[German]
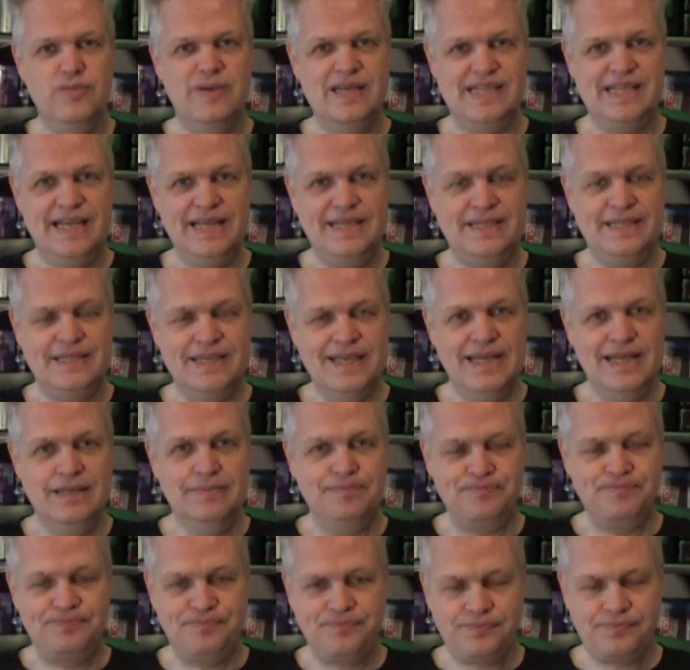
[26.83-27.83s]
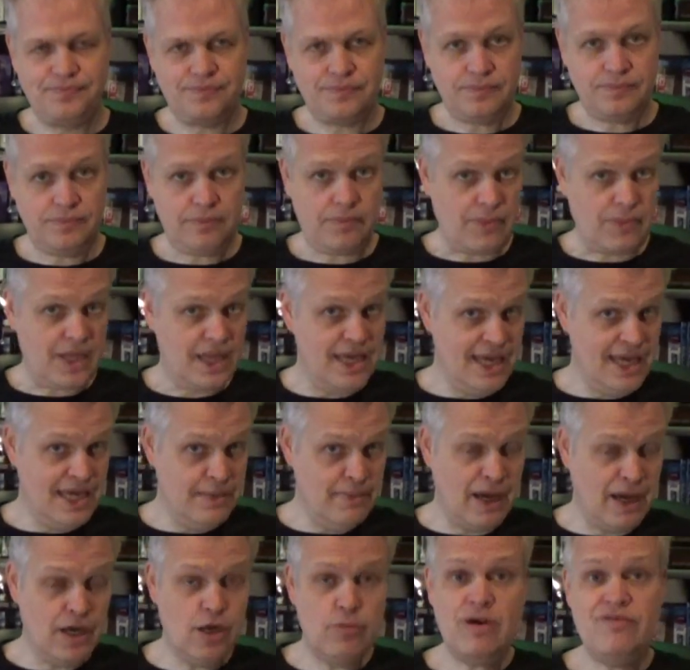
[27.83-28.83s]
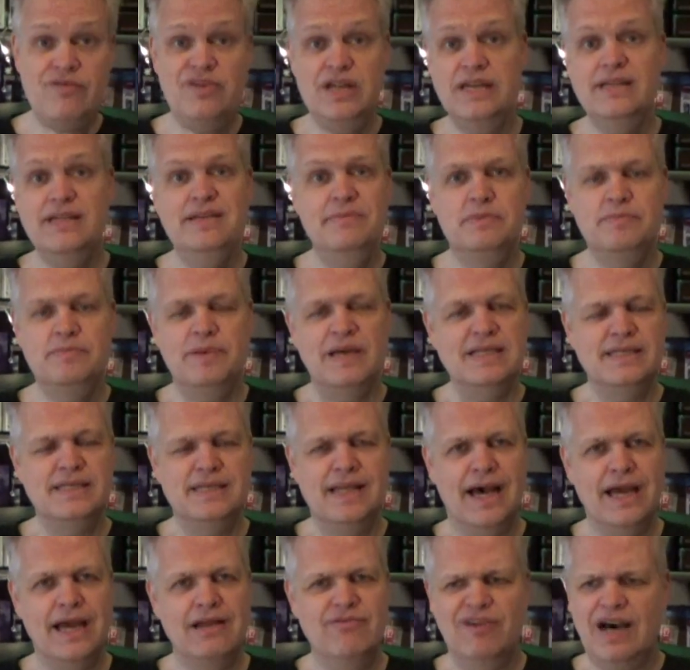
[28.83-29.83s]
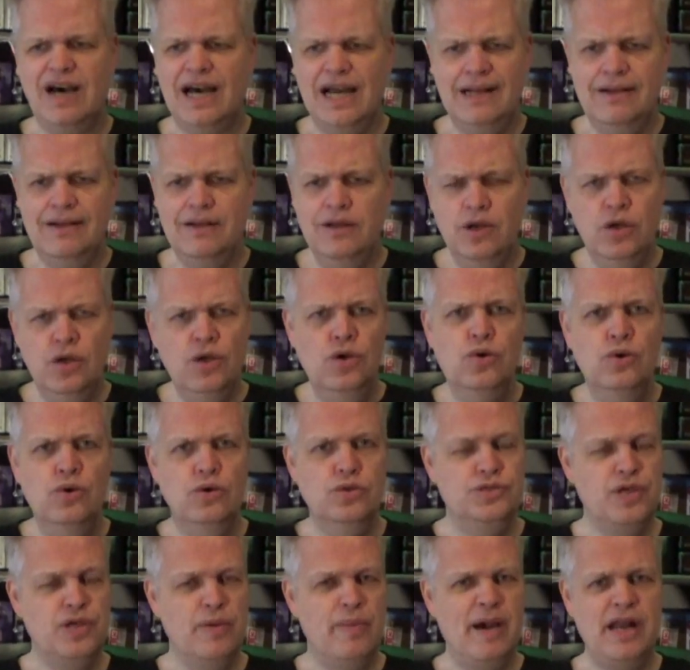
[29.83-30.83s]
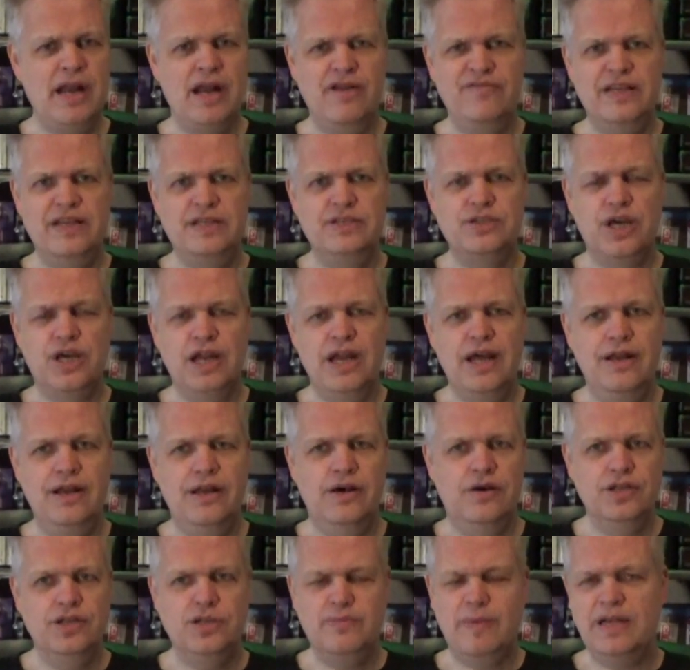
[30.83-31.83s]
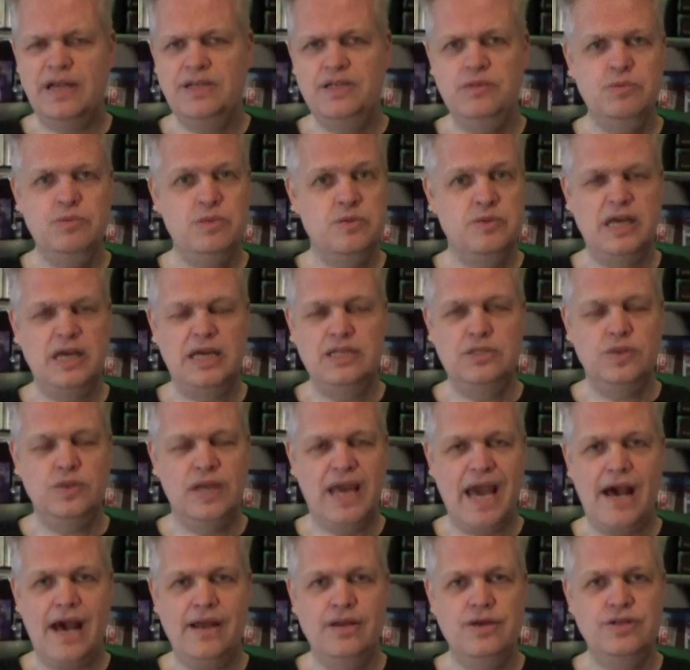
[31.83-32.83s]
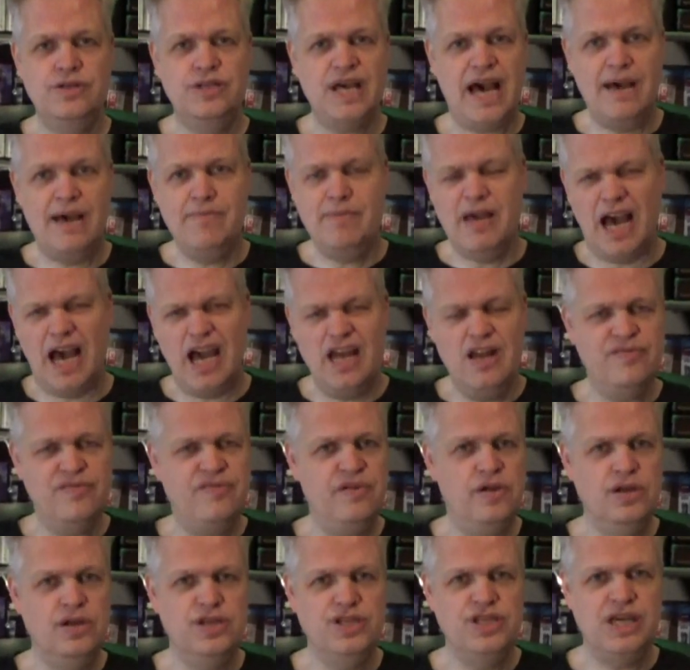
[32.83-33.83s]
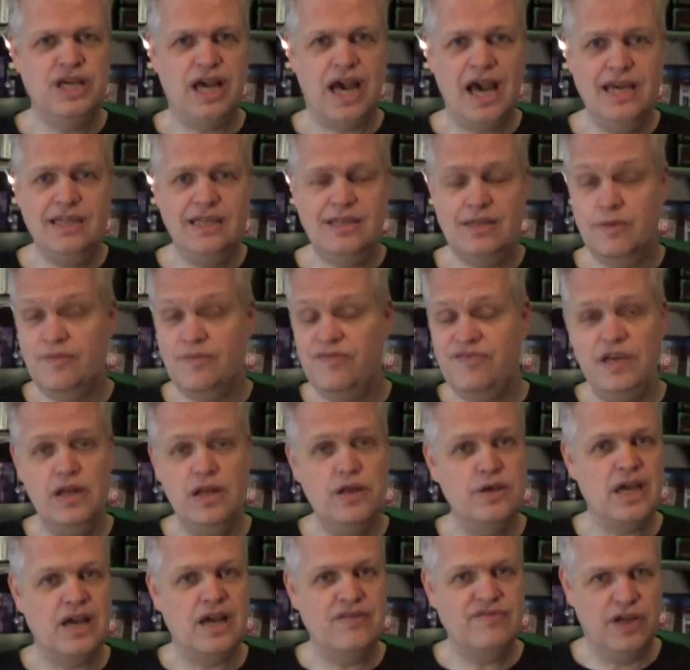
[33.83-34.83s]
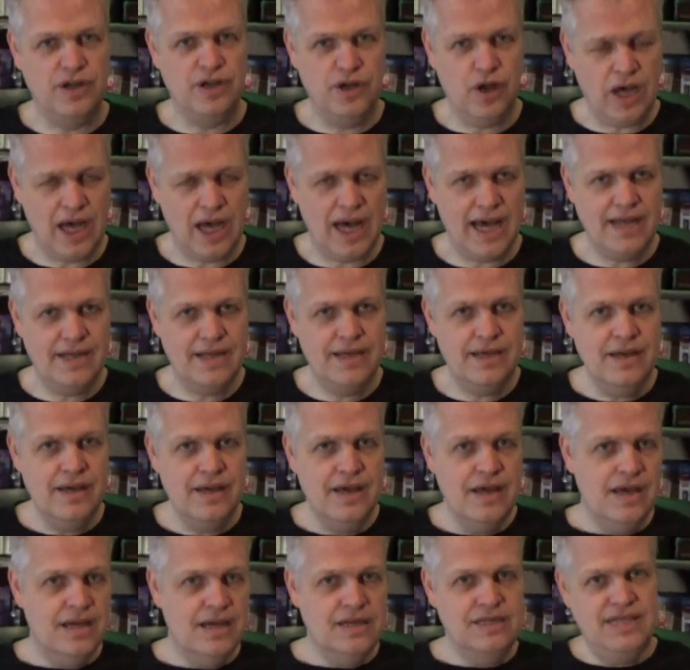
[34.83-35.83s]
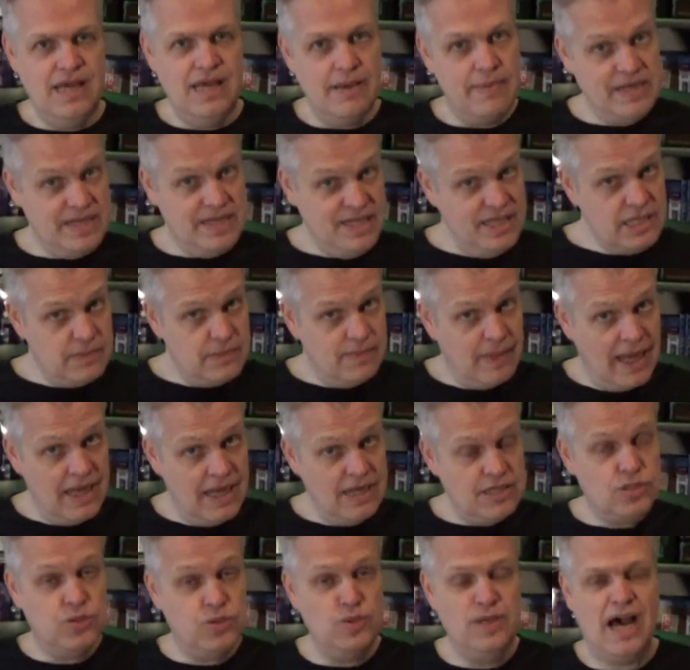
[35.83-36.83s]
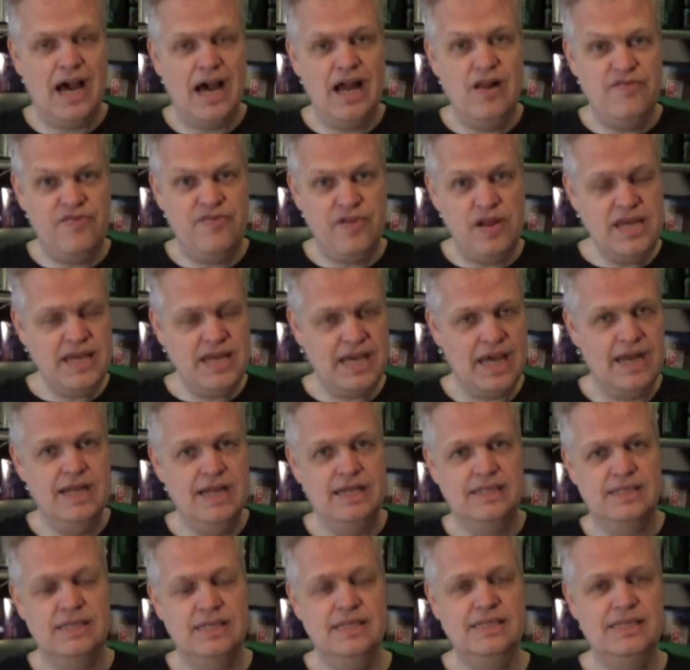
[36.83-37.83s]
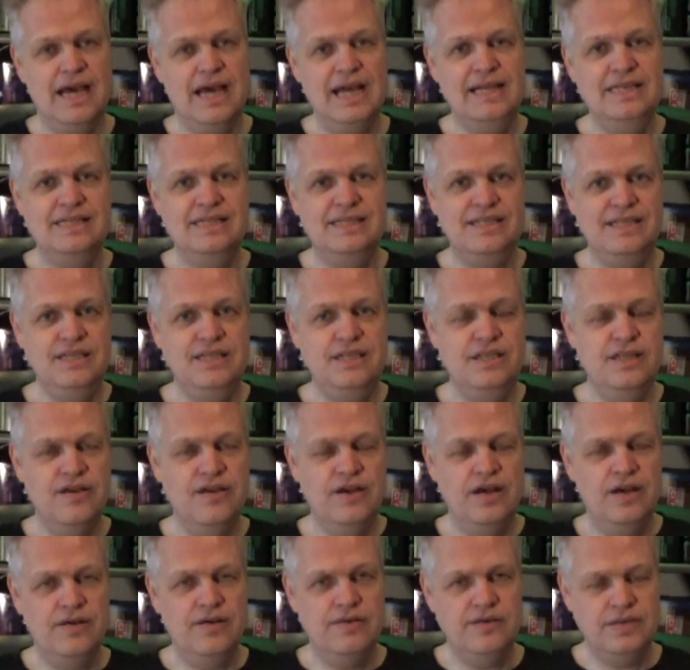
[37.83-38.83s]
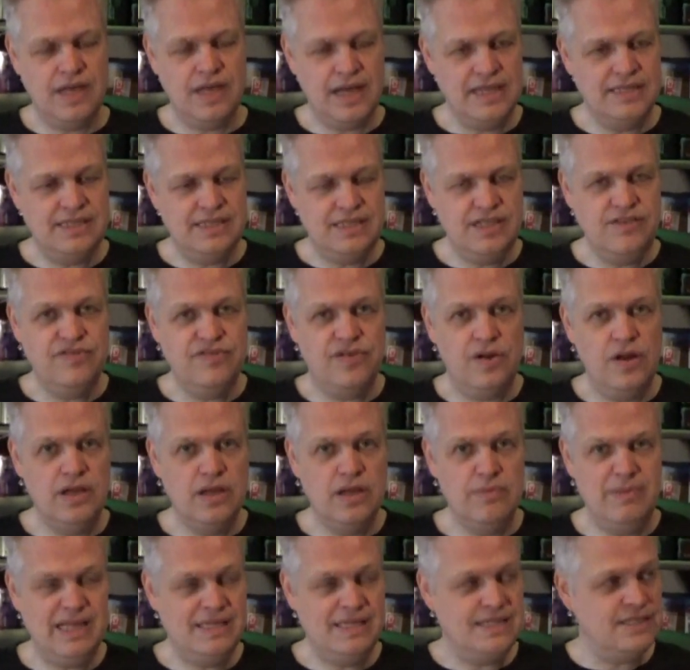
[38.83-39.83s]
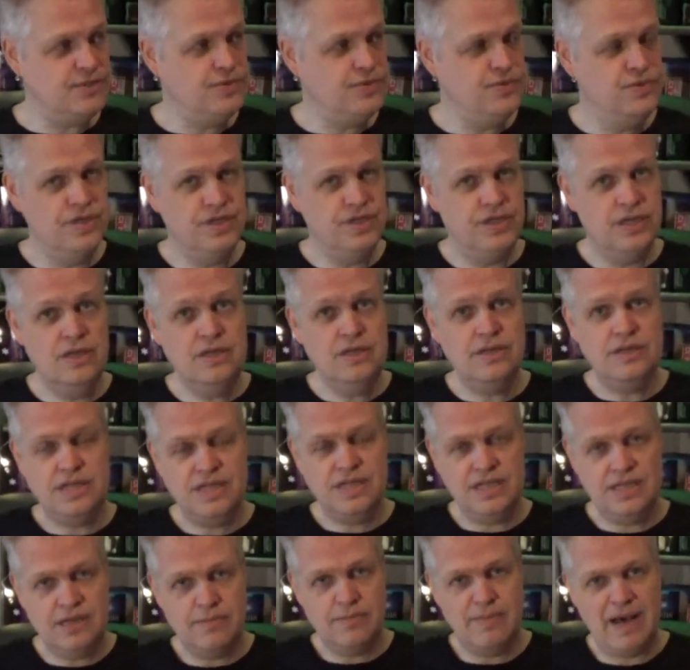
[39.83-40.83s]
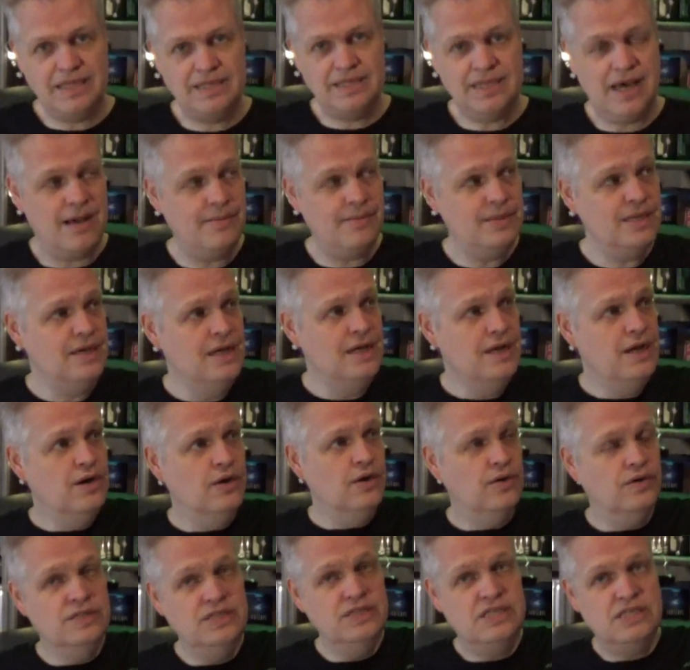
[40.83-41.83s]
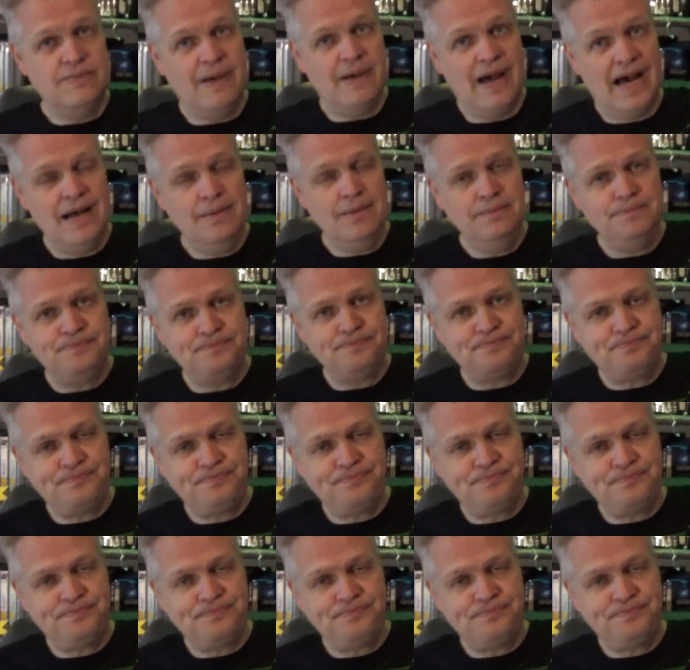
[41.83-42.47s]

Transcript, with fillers: Nummer 16. Ich mache nochmal wieder Deep Space Nine, weil ist ja mein Adventskalender und ich mag Deep Space Nine so gerne. Da hat mir eine Folge nicht gereicht. Ich empfehle euch einfach noch eine, die aber diesmal tonal völlig anders ist als die, äh, als die Folge im letzten Türchen, die ich gemacht habe. Und zwar